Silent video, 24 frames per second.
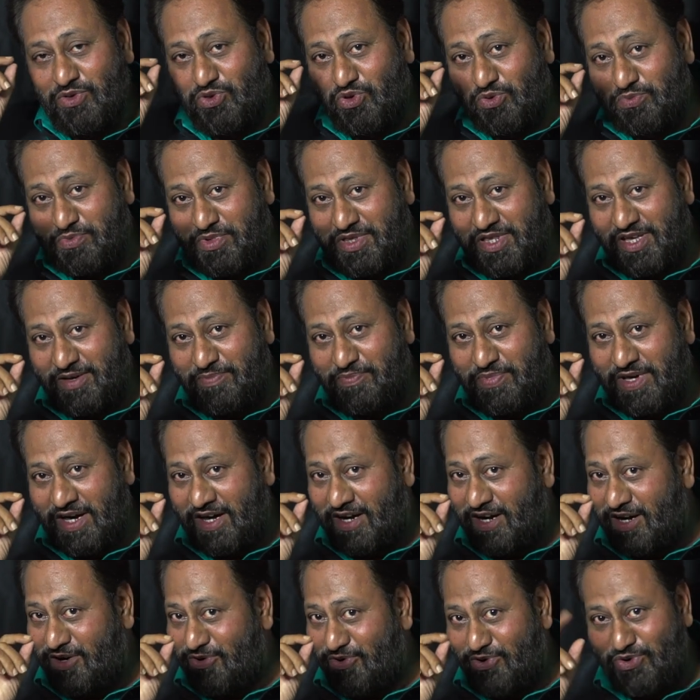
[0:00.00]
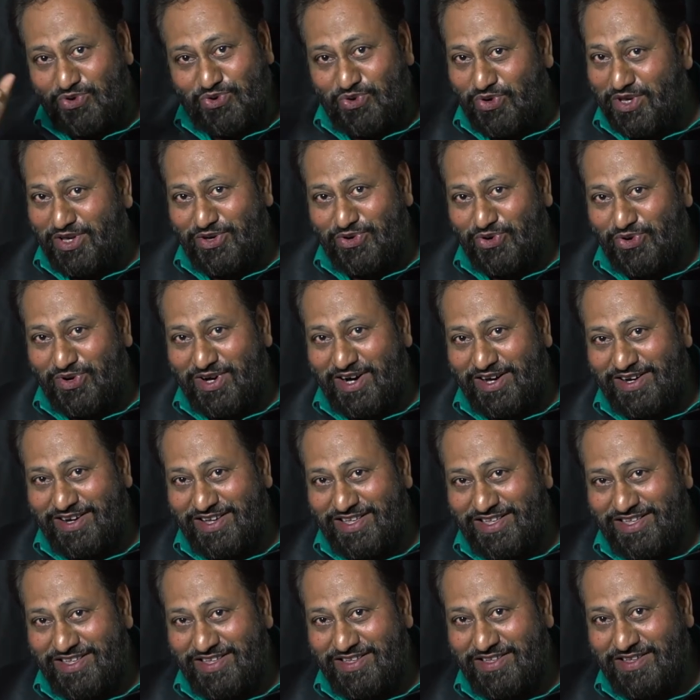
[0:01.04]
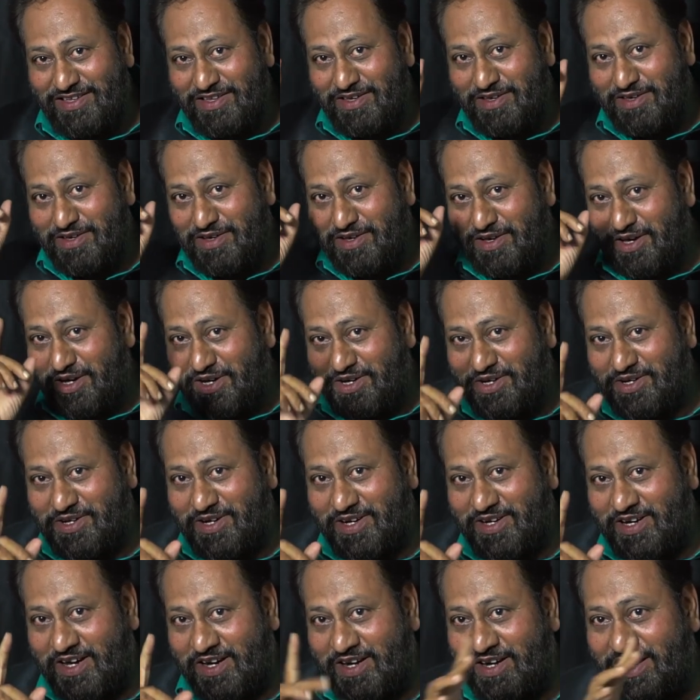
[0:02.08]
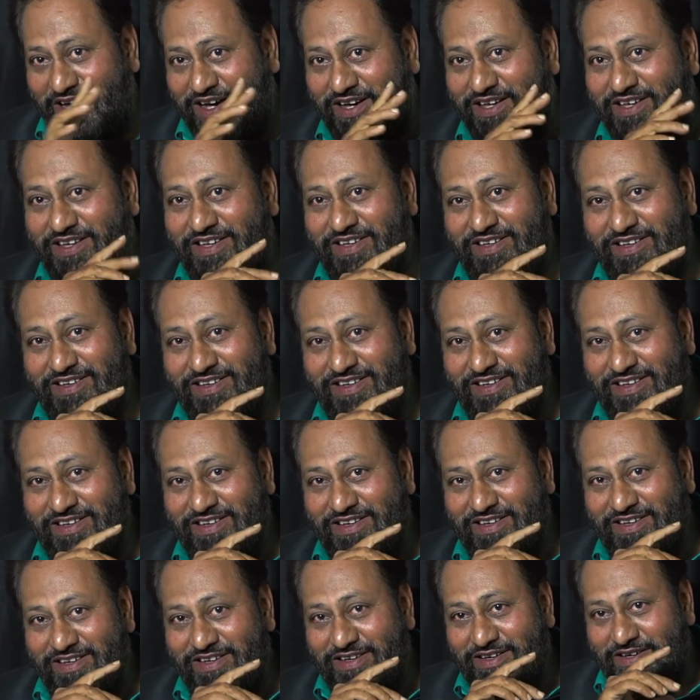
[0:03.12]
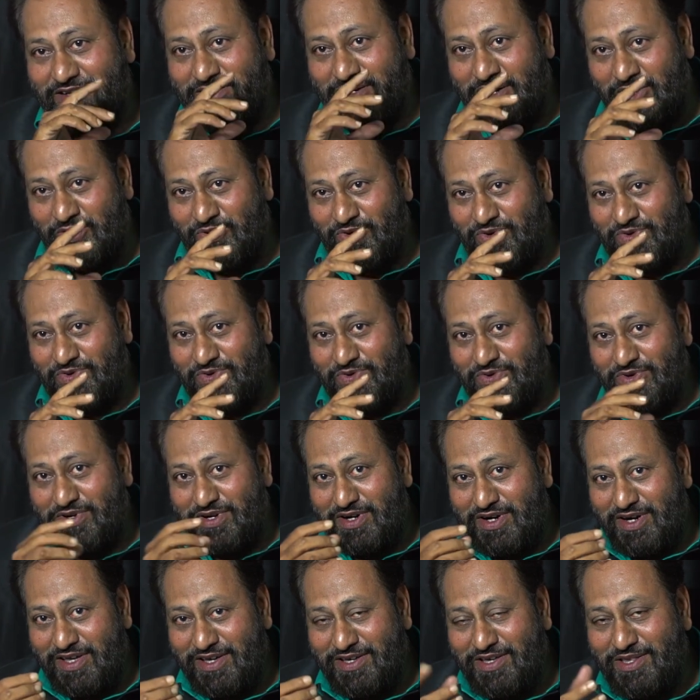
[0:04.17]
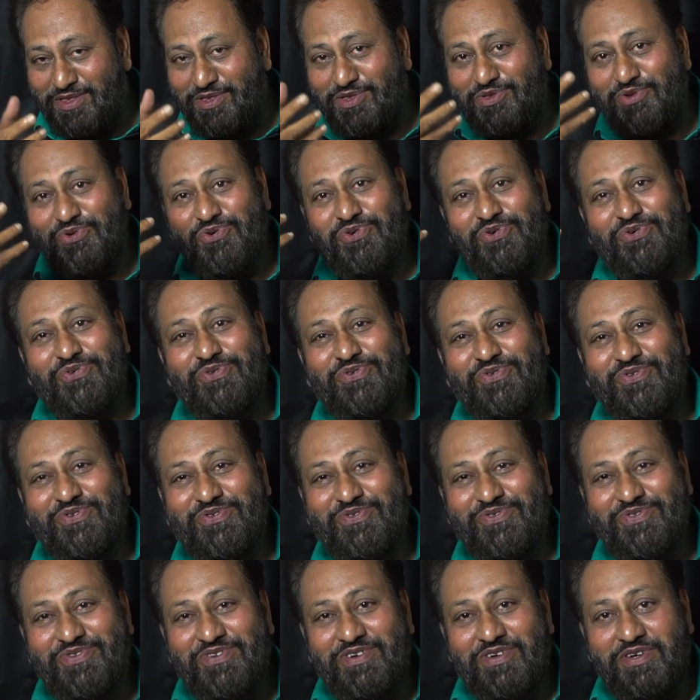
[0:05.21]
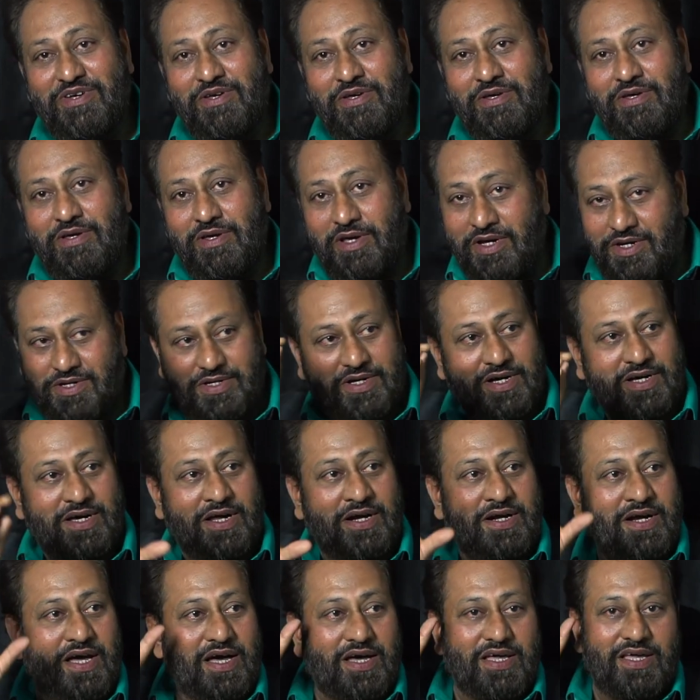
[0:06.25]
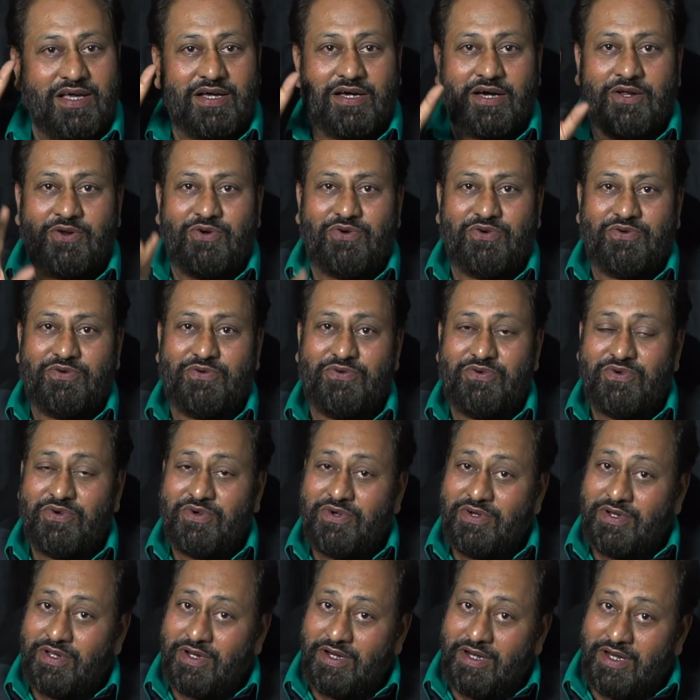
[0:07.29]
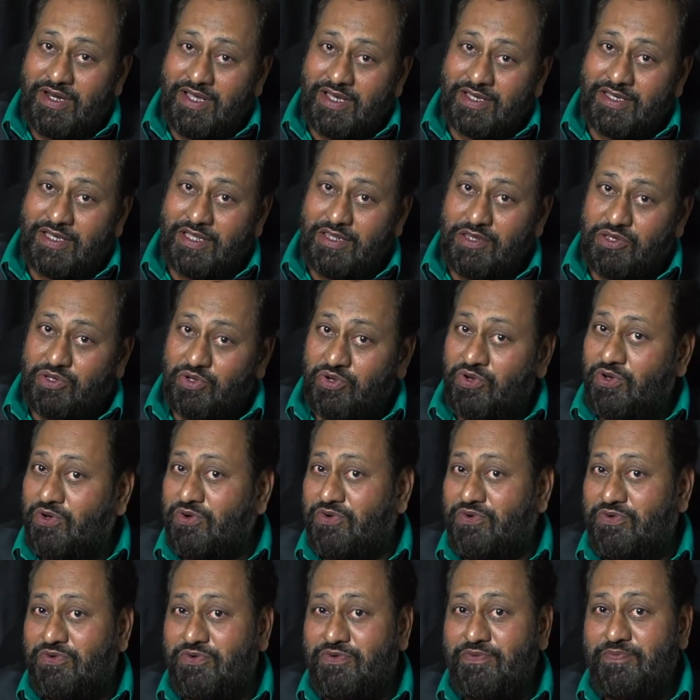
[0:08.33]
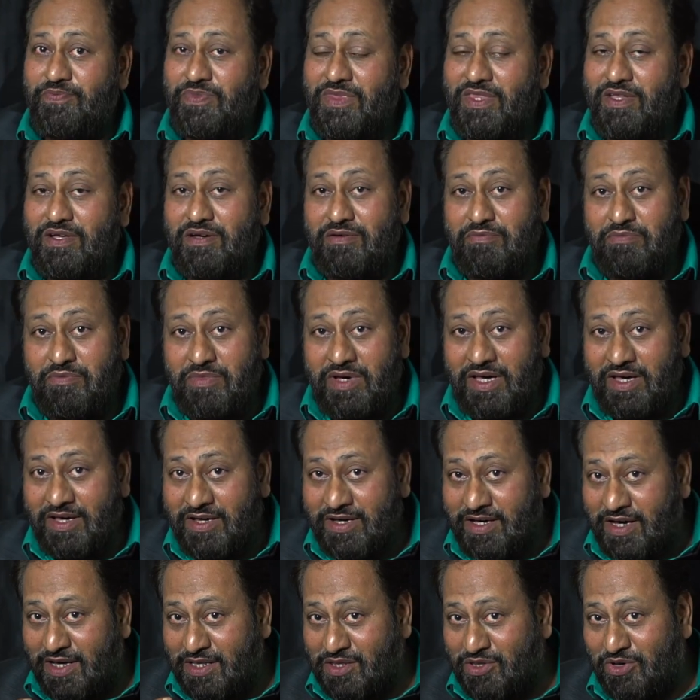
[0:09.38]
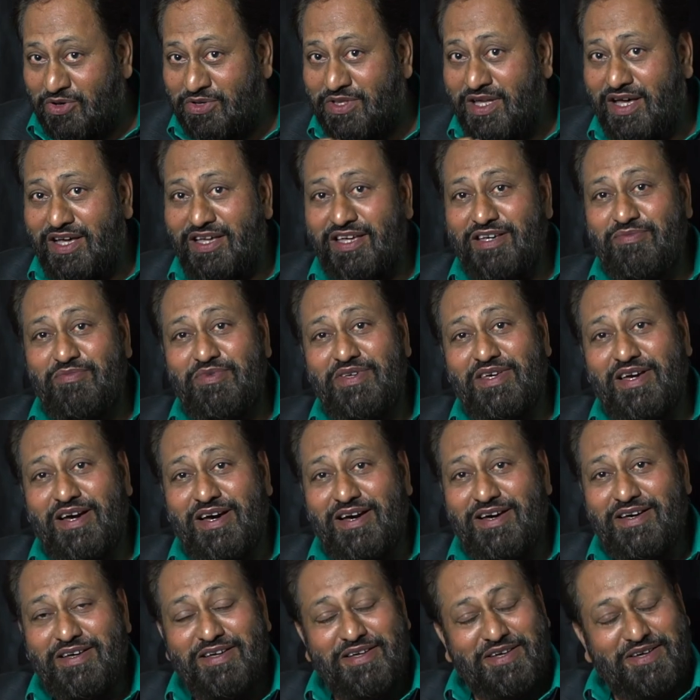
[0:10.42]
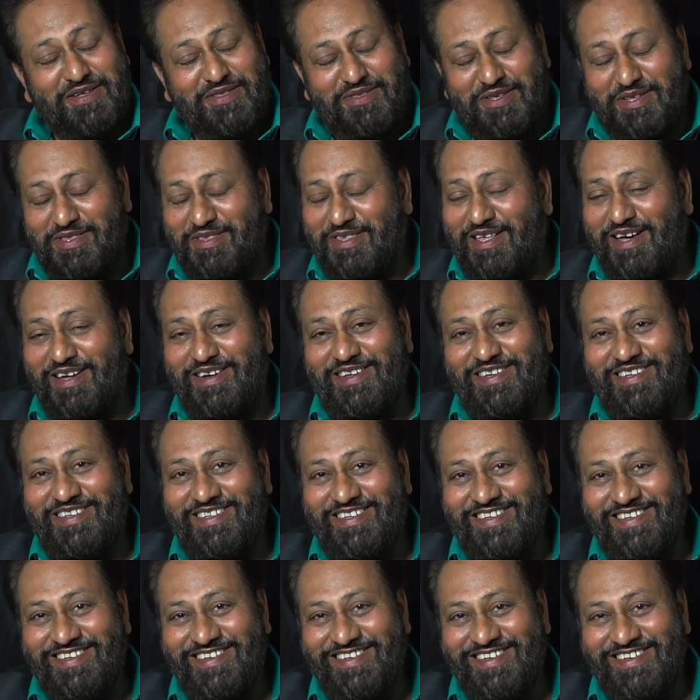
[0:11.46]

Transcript: तुमसे प्यारा और कोई होगा नहीं इश्क करना है करो लेकिन सुनो इश्क करना है करो लेकिन सुनो महंगा सौदा है मियाँ सस्ता नहीं